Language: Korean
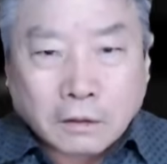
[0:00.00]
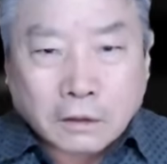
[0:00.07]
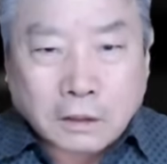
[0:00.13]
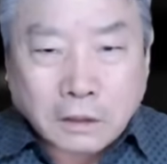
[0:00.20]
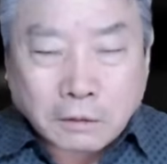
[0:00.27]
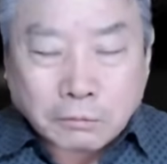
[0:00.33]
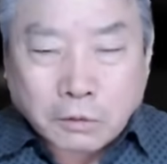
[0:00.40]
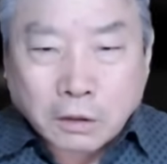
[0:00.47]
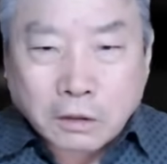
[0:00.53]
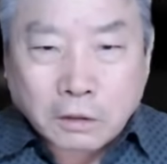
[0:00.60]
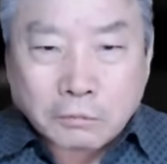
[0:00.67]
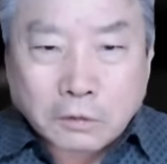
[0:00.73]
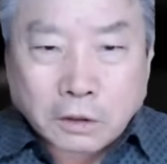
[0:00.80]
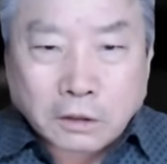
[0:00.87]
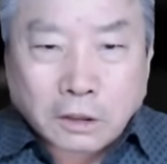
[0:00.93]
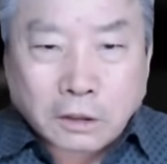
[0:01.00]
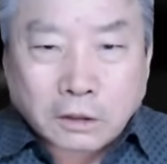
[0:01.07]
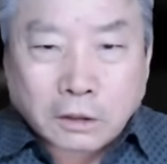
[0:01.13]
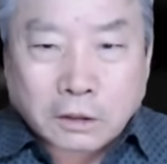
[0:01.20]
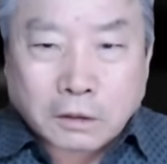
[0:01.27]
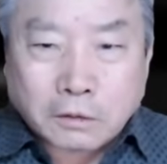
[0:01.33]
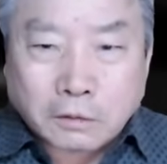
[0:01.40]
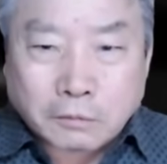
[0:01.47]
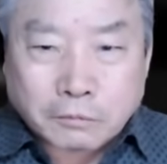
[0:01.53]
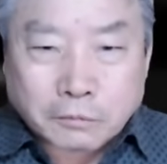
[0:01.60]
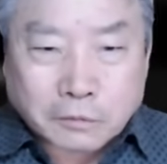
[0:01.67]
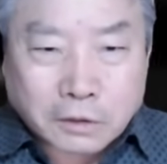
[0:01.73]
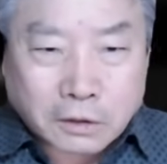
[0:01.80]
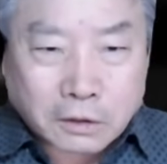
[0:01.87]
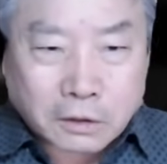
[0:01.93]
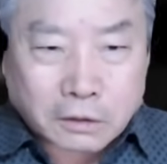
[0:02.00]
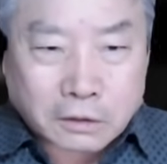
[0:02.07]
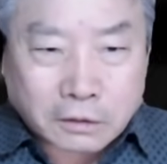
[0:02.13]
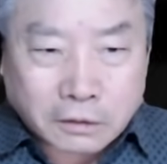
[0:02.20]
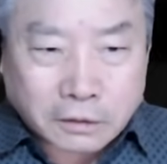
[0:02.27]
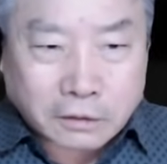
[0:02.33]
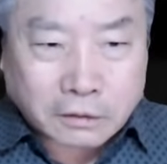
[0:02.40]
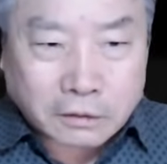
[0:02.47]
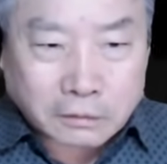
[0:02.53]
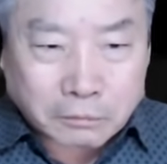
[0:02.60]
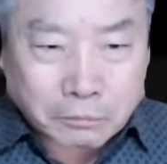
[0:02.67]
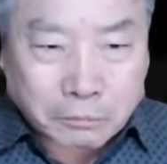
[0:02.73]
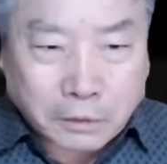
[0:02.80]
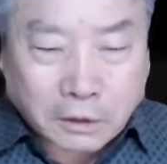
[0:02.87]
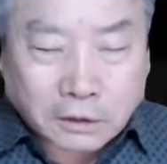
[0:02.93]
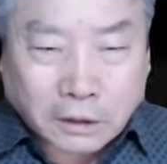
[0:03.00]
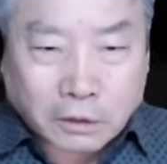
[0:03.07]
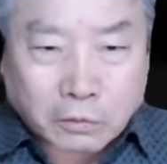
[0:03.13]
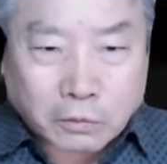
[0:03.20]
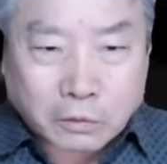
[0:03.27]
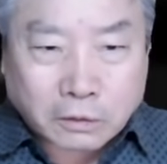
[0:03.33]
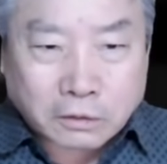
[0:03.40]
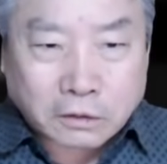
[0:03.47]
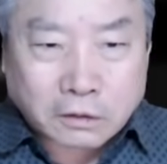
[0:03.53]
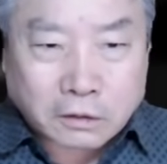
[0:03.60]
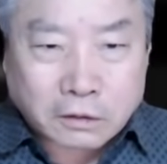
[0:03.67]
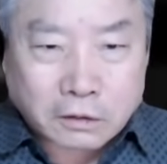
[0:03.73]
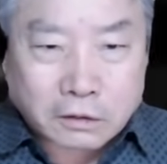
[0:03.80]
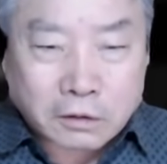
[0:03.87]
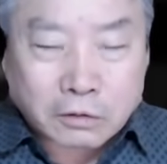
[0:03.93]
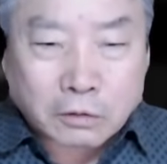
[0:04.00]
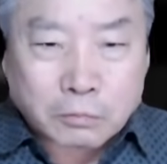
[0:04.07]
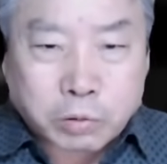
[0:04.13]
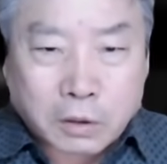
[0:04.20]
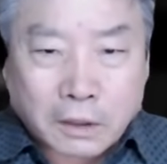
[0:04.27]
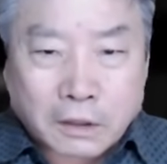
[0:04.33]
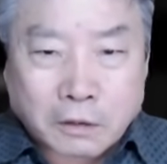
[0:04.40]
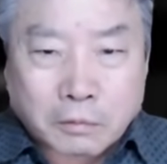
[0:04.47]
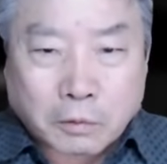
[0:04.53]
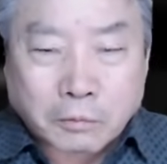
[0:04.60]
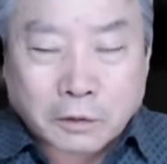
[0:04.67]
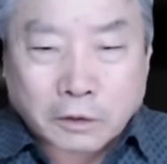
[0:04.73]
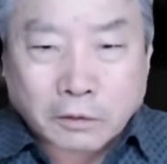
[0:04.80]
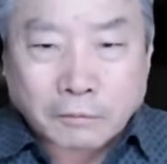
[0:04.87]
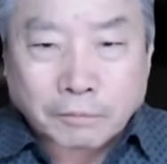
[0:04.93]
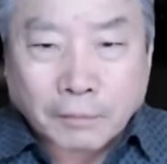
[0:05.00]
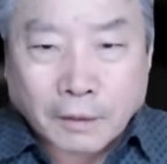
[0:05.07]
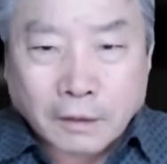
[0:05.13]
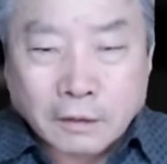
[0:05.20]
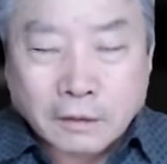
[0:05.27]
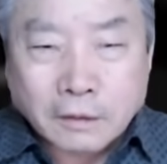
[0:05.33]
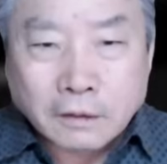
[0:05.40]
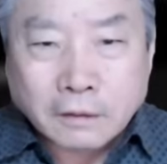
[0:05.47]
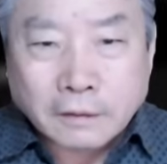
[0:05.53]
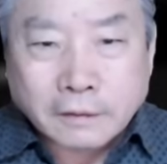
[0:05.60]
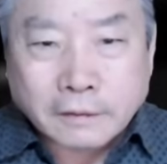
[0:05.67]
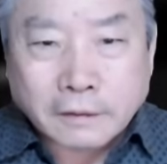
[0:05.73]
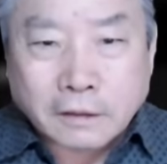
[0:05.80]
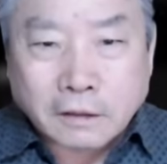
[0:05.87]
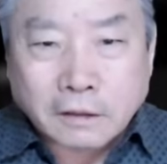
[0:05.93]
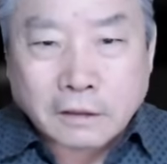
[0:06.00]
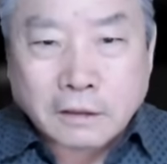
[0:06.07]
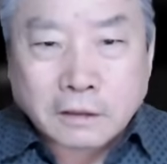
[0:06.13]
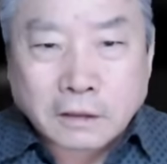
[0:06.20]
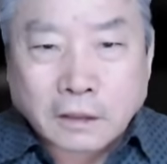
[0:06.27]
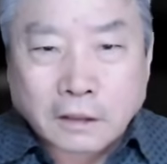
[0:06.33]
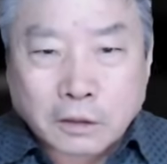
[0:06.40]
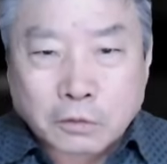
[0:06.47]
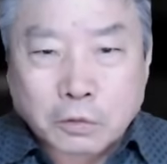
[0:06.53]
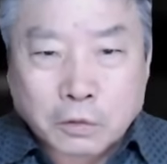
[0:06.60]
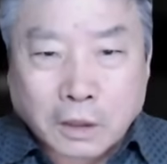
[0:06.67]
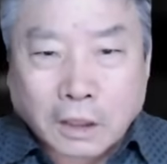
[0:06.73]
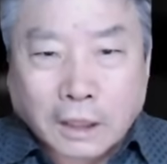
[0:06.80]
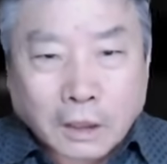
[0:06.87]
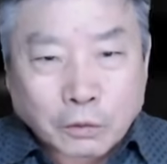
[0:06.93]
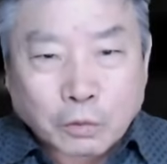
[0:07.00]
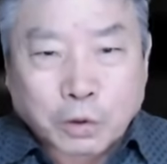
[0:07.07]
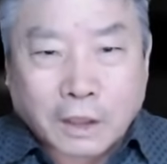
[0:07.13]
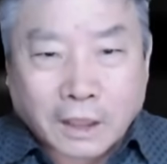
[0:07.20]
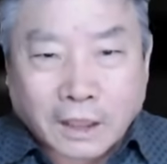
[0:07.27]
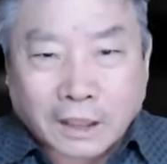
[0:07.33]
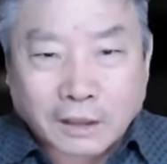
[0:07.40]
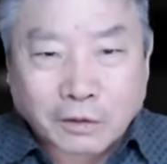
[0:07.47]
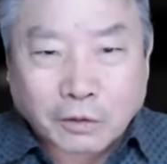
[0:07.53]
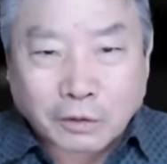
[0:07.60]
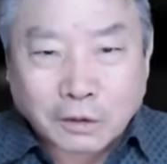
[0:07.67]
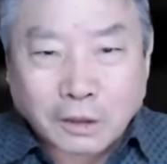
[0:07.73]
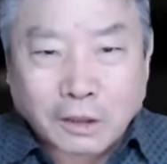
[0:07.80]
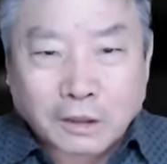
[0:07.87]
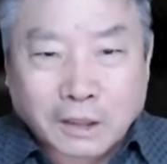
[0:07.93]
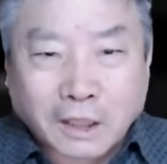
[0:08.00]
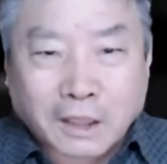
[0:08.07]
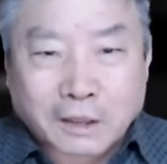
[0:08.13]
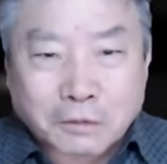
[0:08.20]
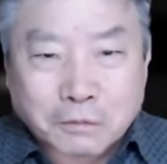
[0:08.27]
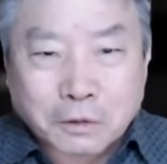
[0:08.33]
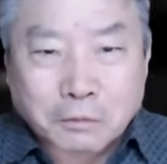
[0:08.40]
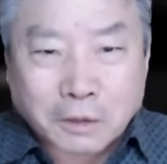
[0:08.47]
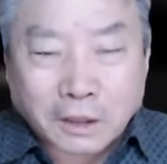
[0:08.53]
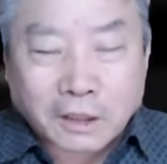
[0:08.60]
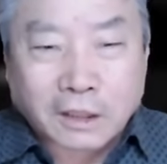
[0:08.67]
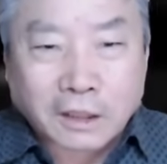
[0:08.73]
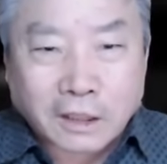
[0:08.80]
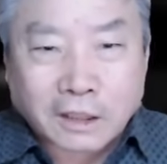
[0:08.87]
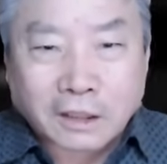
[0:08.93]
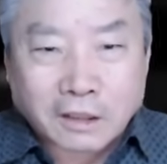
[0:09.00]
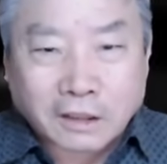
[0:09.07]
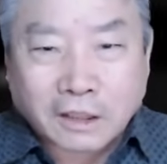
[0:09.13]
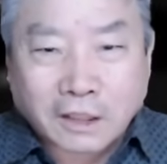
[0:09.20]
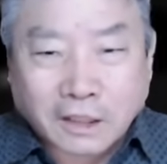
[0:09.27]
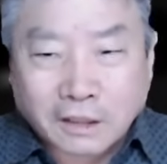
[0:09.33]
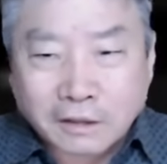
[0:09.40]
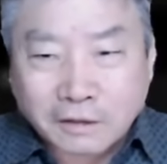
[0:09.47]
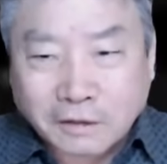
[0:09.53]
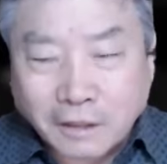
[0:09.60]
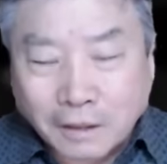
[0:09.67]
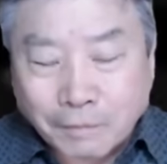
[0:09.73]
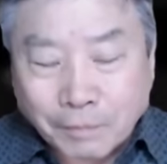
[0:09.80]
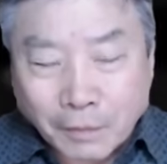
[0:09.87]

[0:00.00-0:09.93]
지금 특검 저들이 지금 그, 그 미리 짜놓은 어떤 그 특검 플랜을 보면요. 그김근희 여사에 대한 수사가 한두 개가 아니고 열개가 넘습니다. 열한 개인가 열개인가 이런데